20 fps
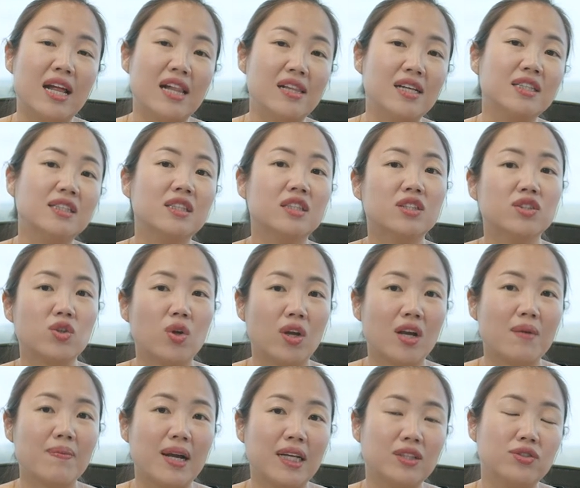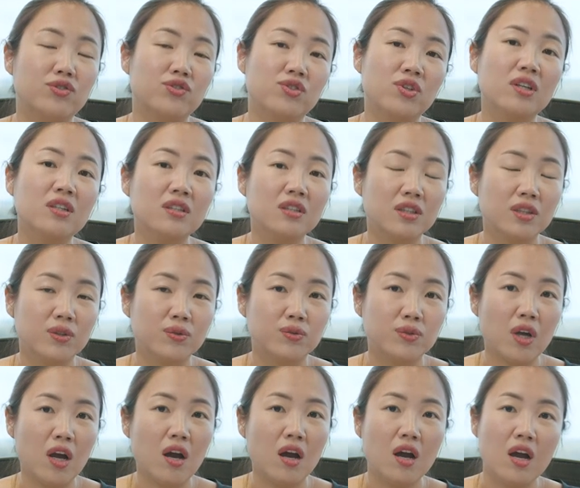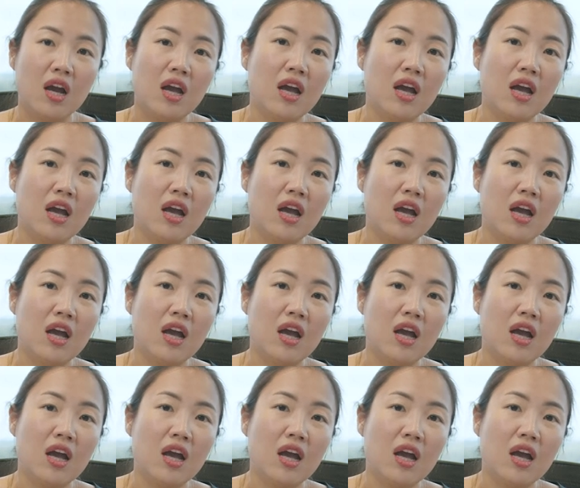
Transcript: LLC를 저희가 많이 추천해 드리고요.